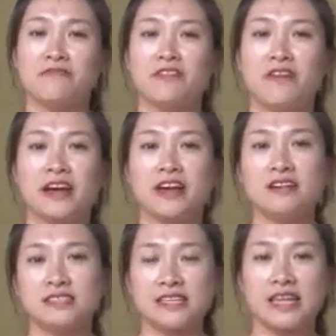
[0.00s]
Vì vậy, cái
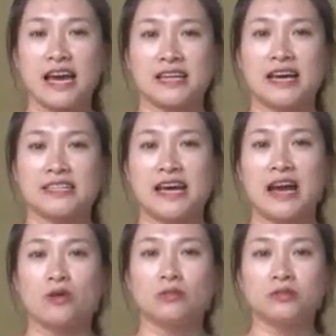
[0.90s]
lượng rác thải thải
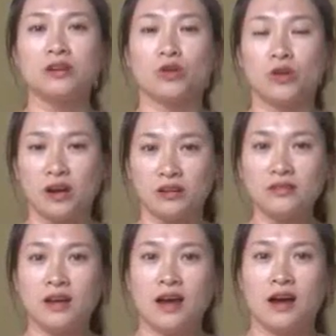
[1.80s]
ra cũng tương đối lớn.
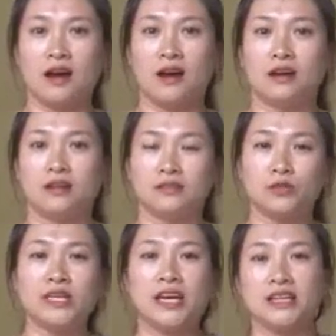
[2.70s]

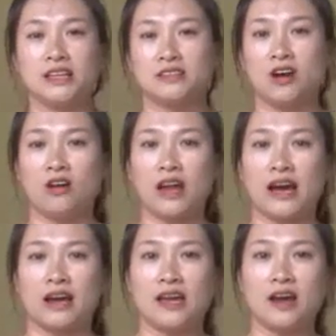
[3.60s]
Tuy nhiên thì do
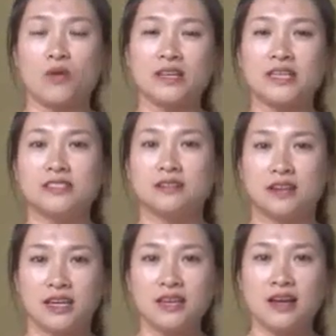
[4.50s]
là cái quá trình
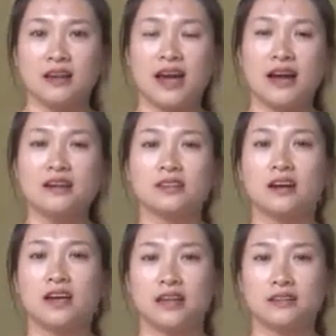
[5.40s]
xử lý đã được
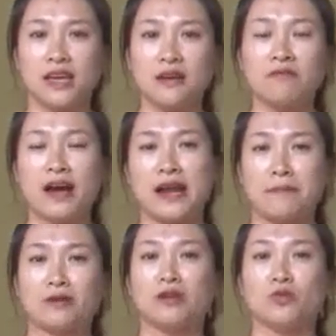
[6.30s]
thực hiện nghiêm và
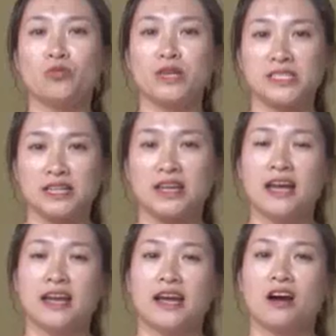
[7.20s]
đảm bảo theo đúng quy trình
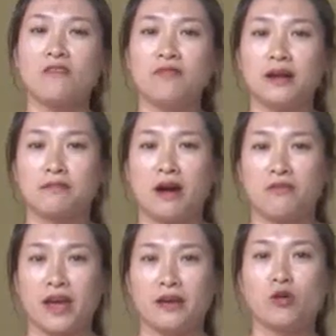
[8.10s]
nên đã góp phần
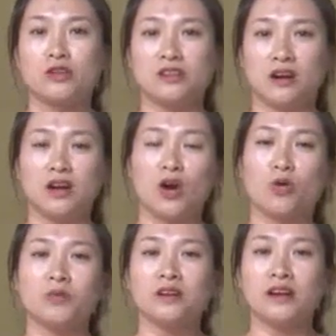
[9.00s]
bảo vệ môi trường
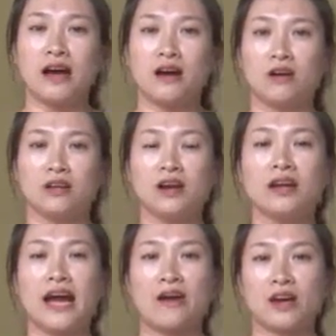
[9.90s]
cũng như là ờ,
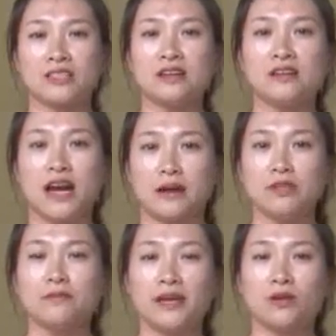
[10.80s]
nâng cao cái chất lượng khám
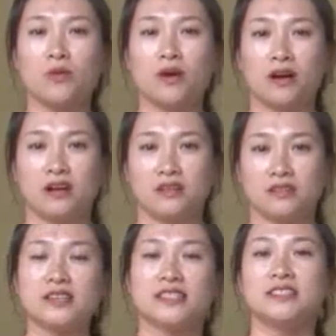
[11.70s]
chữa bệnh của
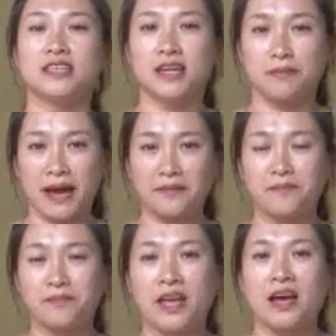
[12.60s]
người dân trên địa bàn.
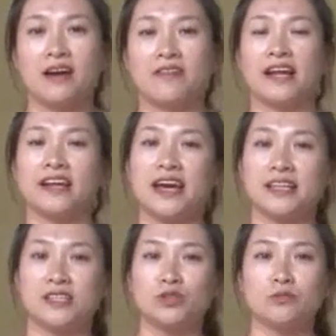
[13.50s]
Và đến
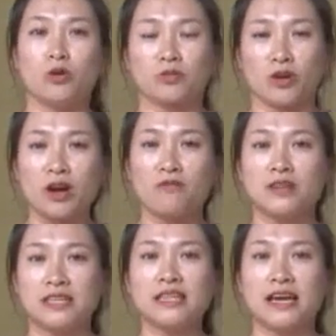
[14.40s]
đây thì chuyên mục nói không
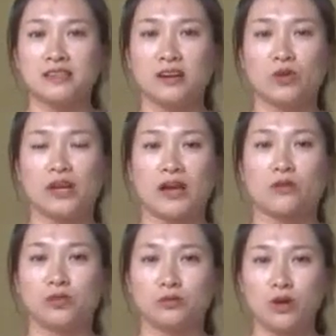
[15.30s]
với rác thải nhựa tuần này
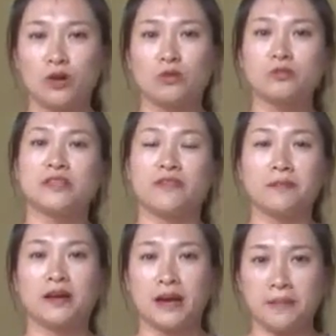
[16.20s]
của chúng tôi cũng xin
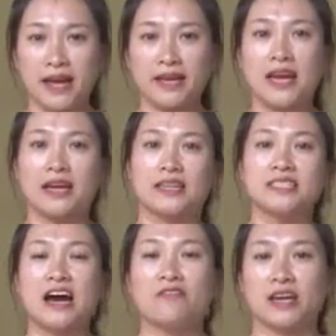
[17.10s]
phép được khép lại. Kính
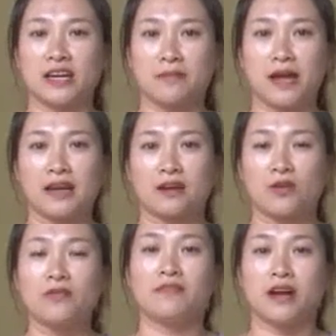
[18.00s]
chào và hẹn gặp lại
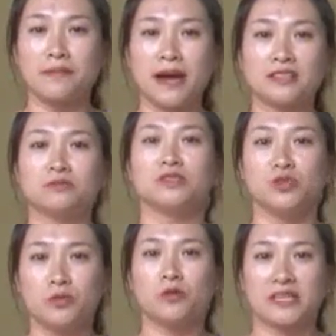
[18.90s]
quý vị và các bạn trong những
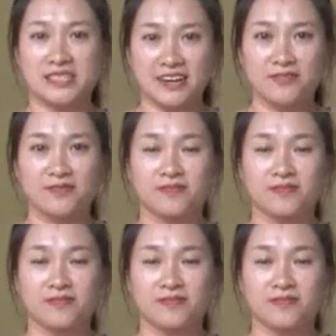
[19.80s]
chuyên mục lần sau.